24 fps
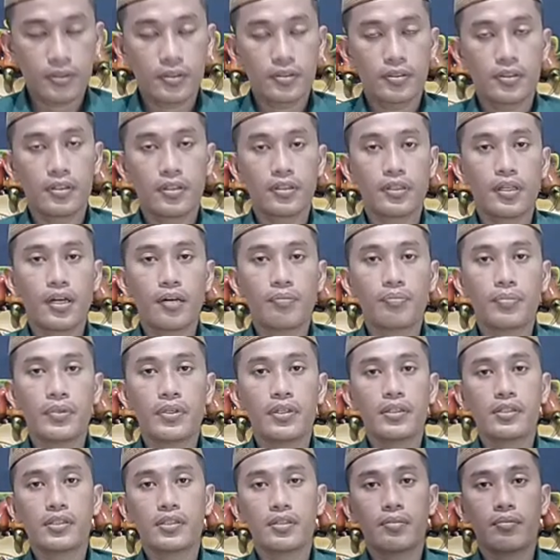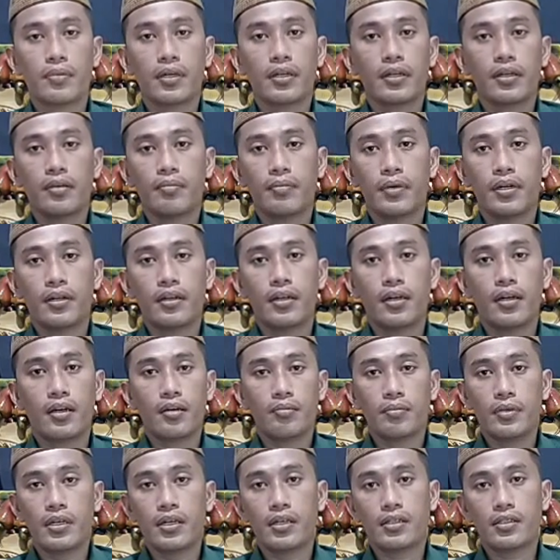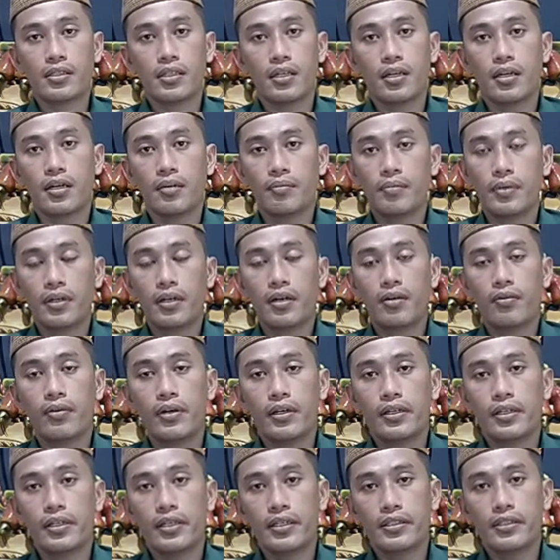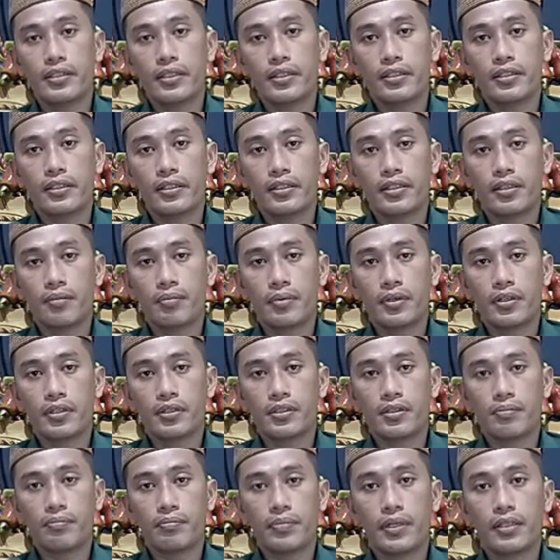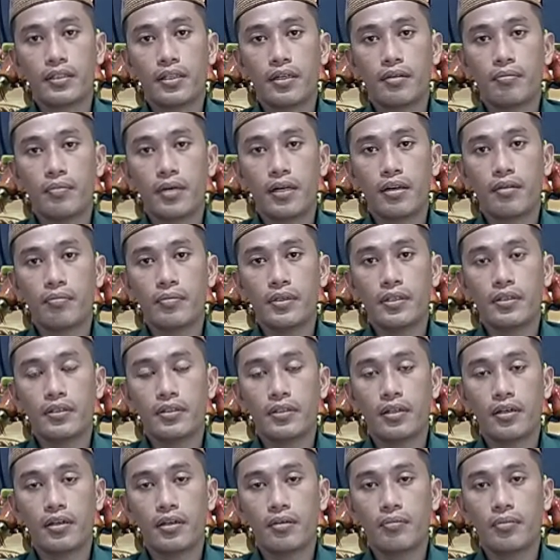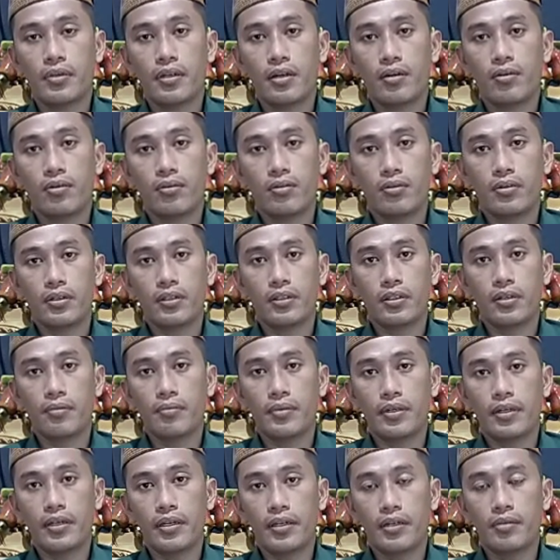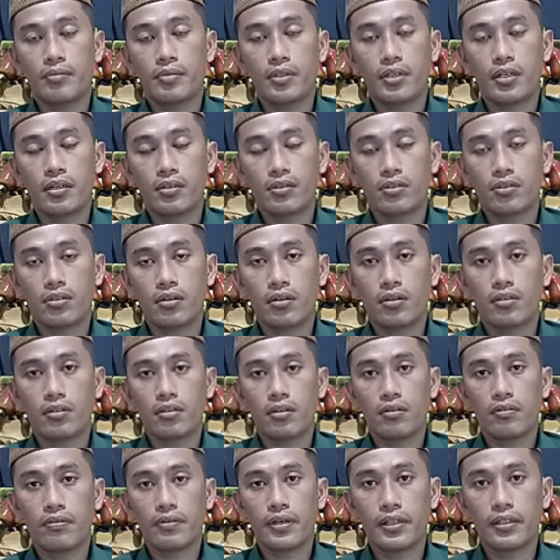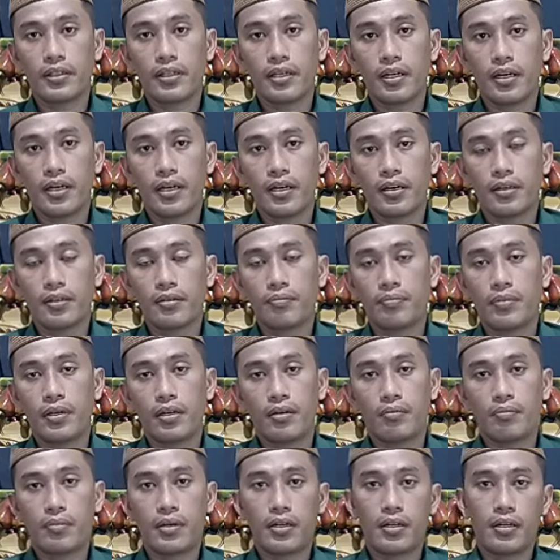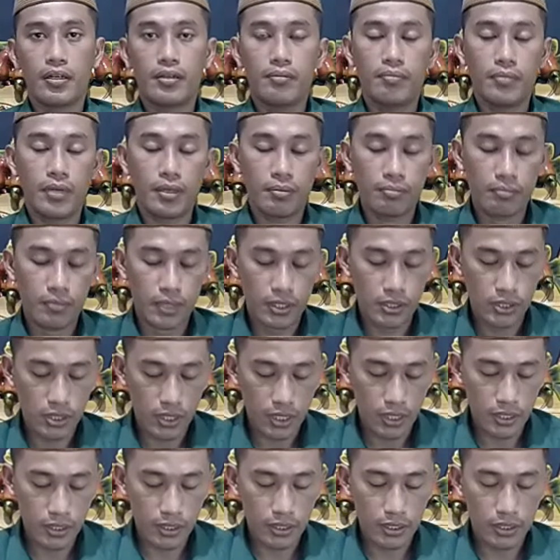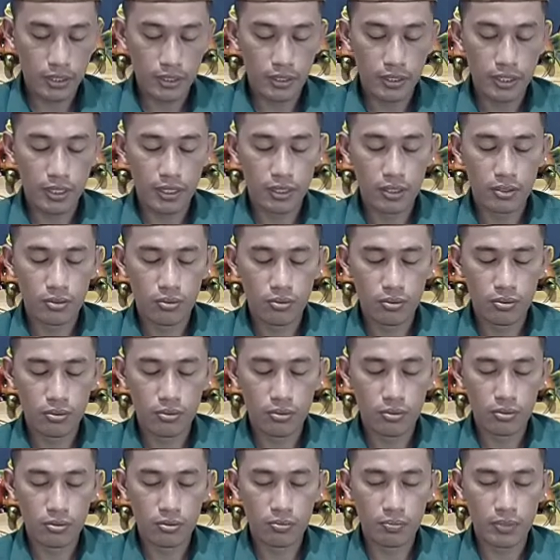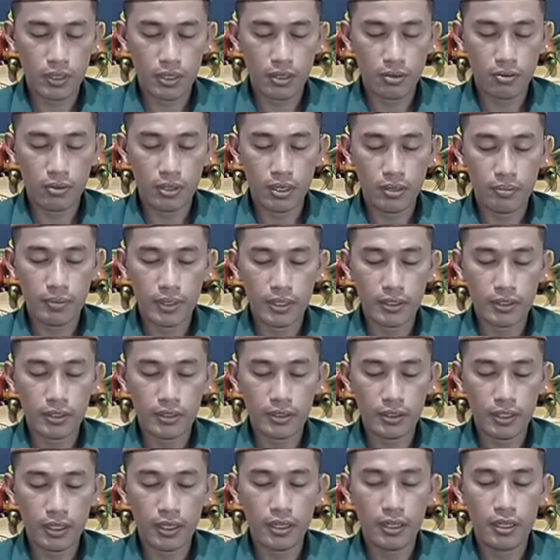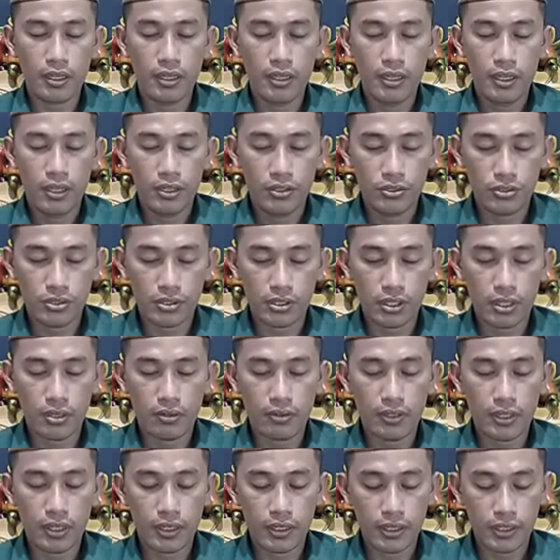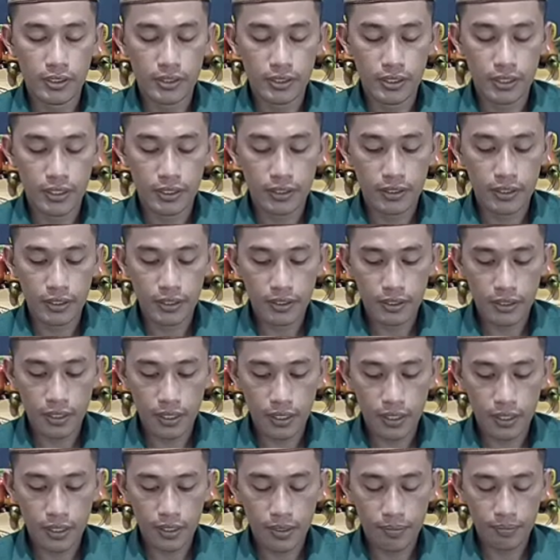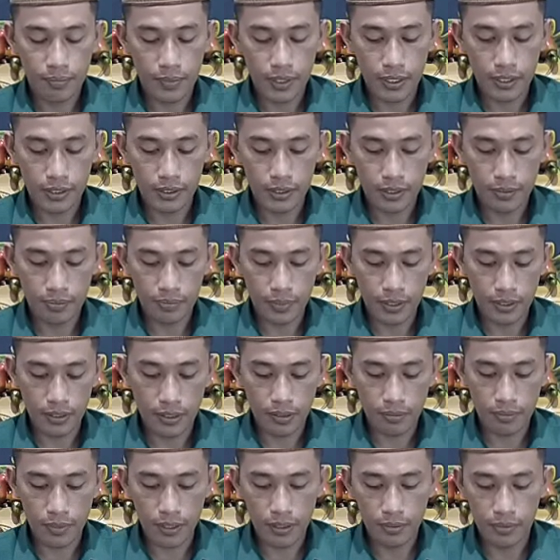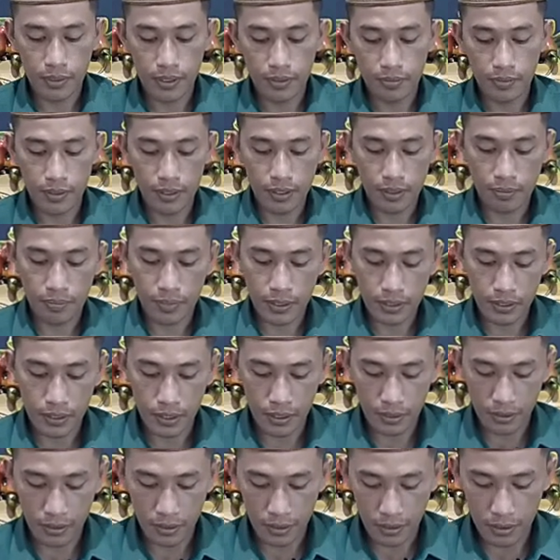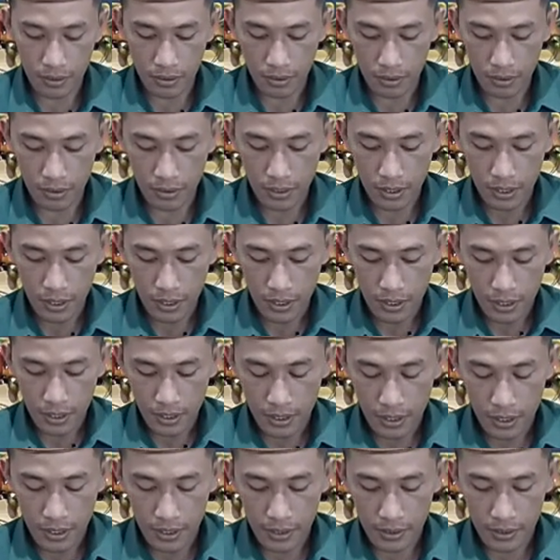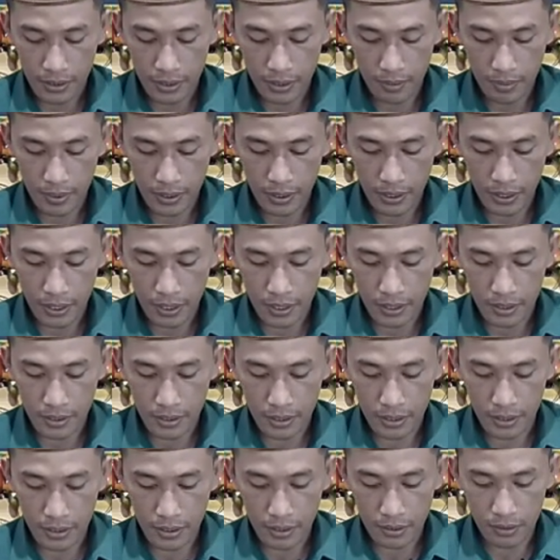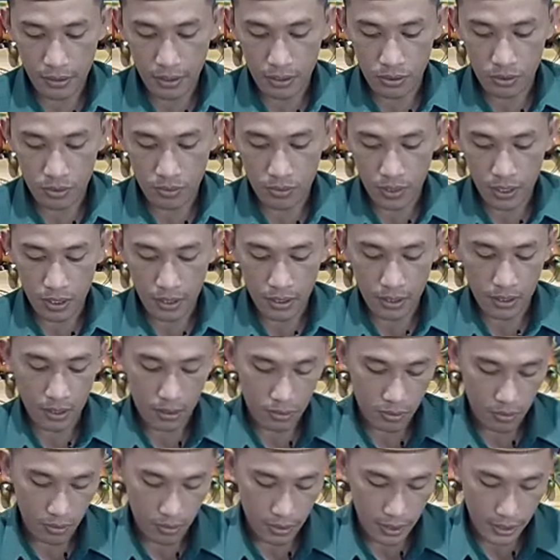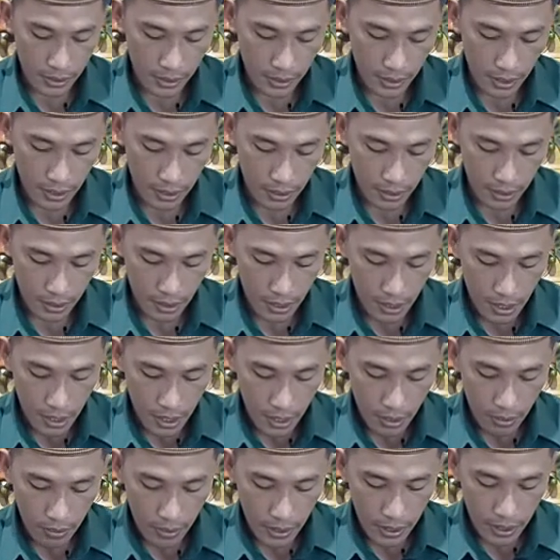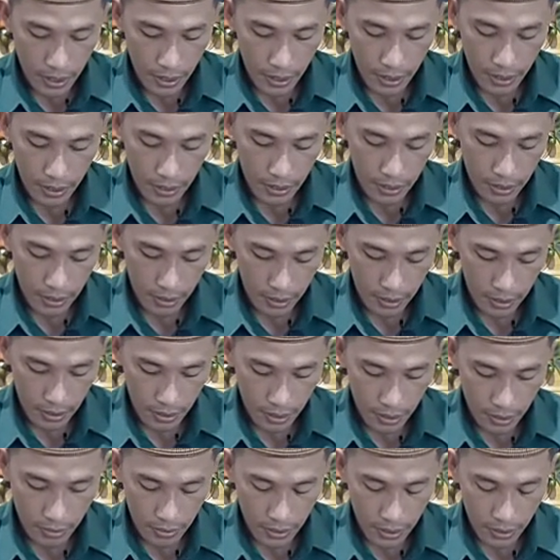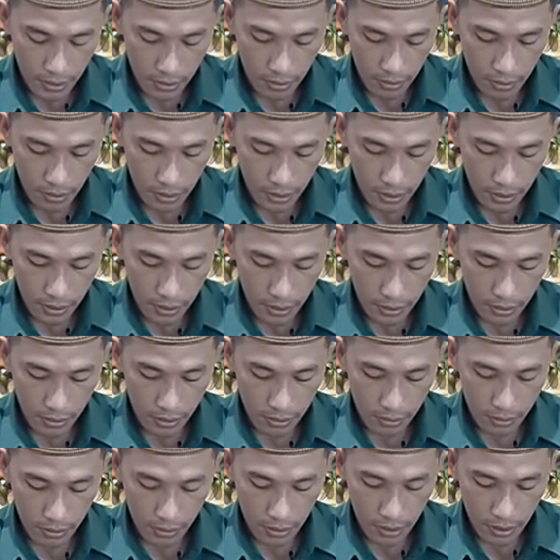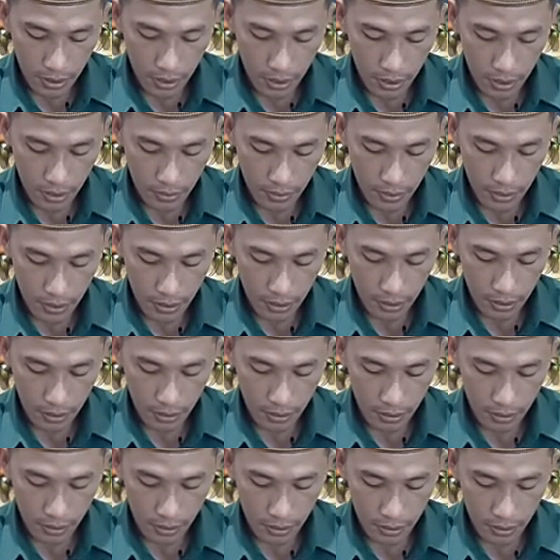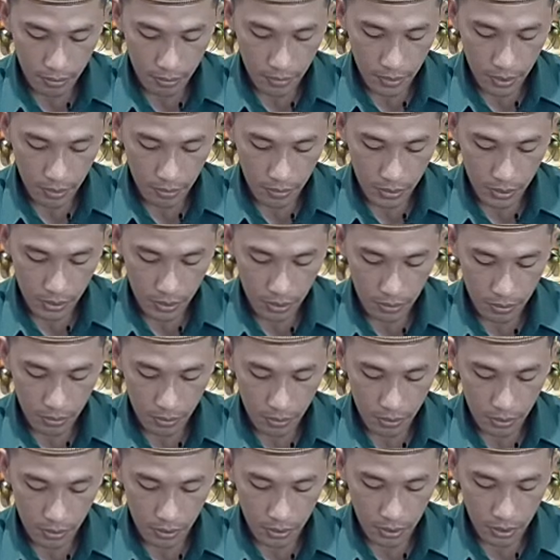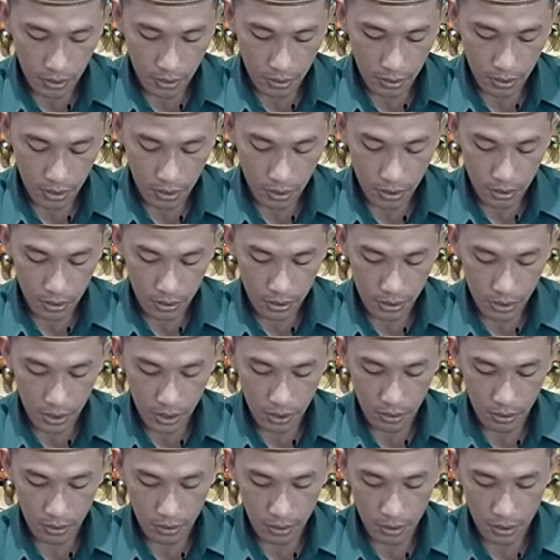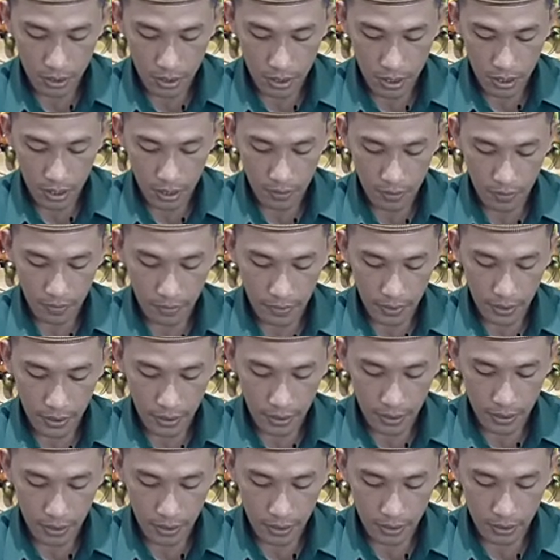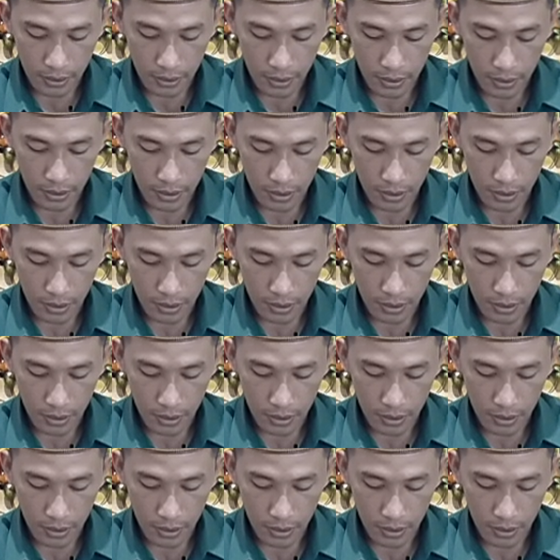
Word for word: Tetapi sebagaimana biasa mengawali kajian kita pada kesempatan malam ini terlebih dahulu kita mengirimkan surat Al-Fatihah kepada para imam, masyayikh kita, guru-guru, para ulama kita. Insya Allah kajian kita pada kesempatan malam ini mendapatkan ridho dan keberkahan dari Allah Subhanahu wa taala. Wa ala hadhihi niyya wa likulli niyatin salihah wa ila hadratin nabil Mustafa sallallahu alaihi wasallam. Al-Fatihah.